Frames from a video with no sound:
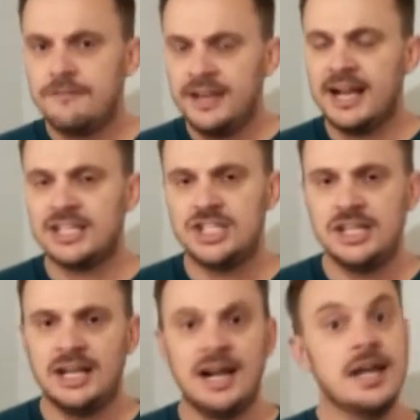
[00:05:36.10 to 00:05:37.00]
fica a
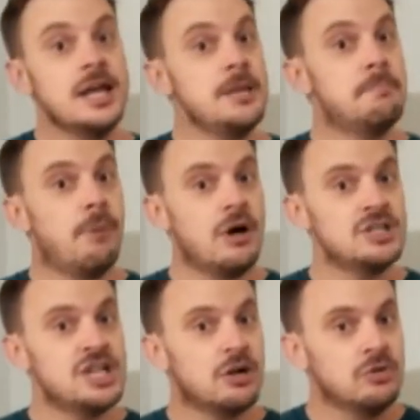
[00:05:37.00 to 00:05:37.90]
dica e
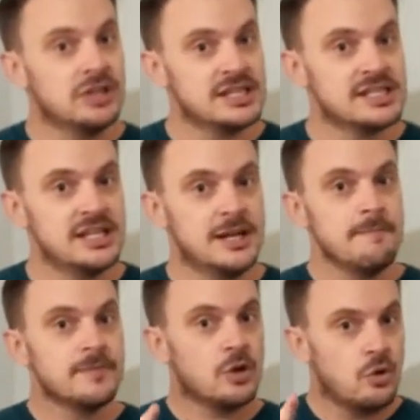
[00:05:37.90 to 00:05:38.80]
pode
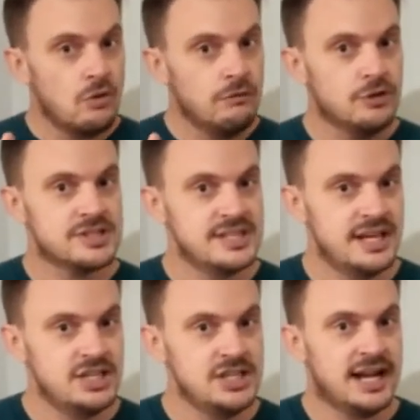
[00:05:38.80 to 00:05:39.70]
acontecer com você
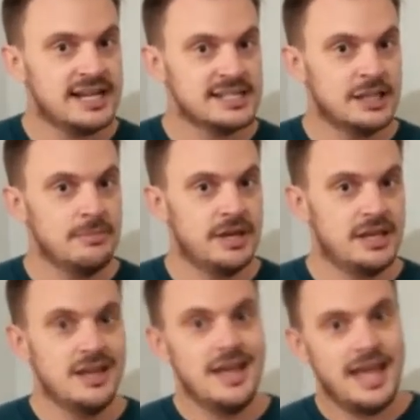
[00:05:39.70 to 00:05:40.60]
aí de casa
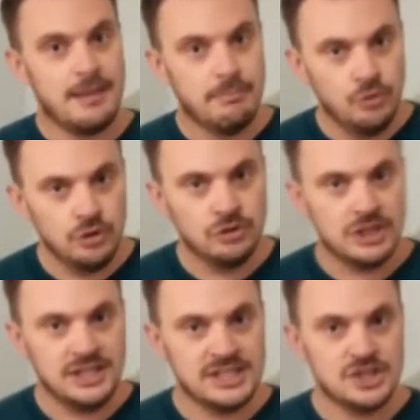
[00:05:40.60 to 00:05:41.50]
também. É muito
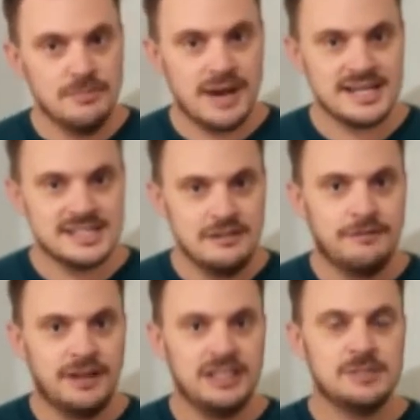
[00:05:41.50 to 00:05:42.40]
triste, mas
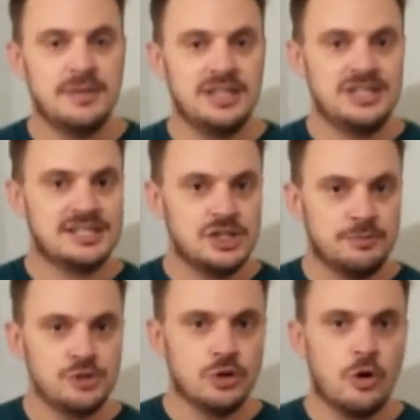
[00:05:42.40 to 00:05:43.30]
infelizmente esse
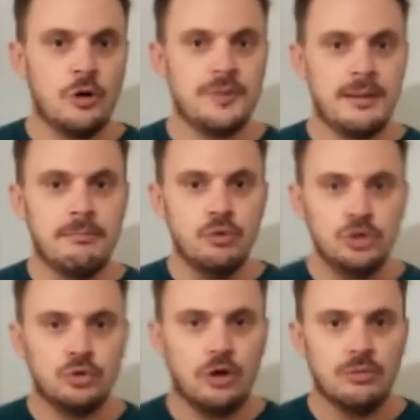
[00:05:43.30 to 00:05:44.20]
tipo de golpe é
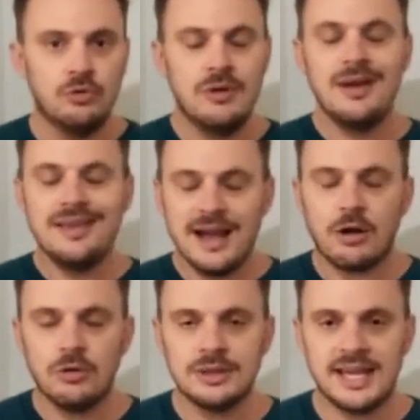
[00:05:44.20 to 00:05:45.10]
muito comum e
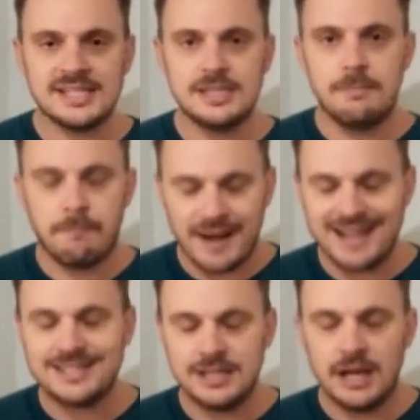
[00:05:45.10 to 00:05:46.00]
acontece
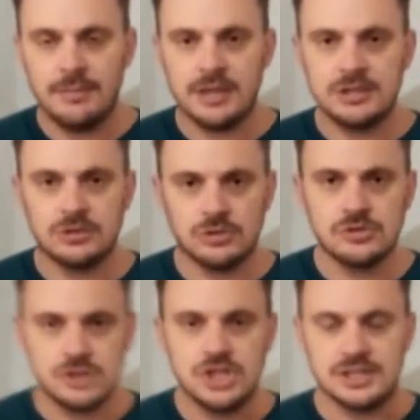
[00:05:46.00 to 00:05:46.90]
praticamente todos os